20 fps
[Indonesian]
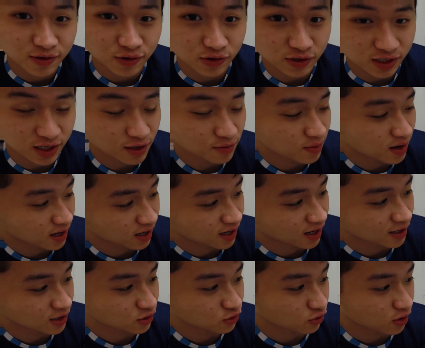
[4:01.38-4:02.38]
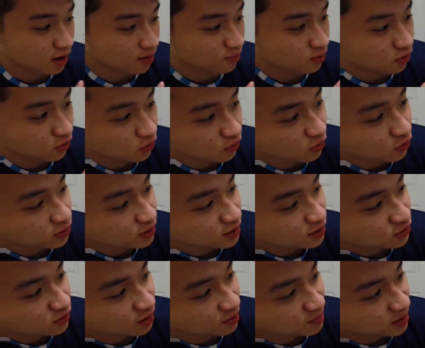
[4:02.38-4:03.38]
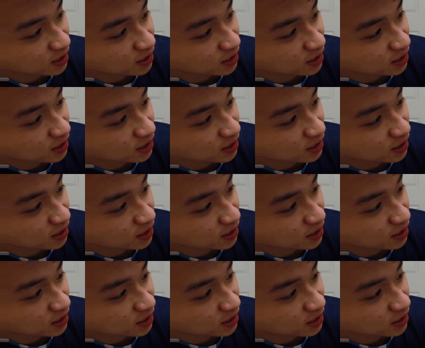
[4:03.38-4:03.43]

Terus ini bagian tulang punggung ini juga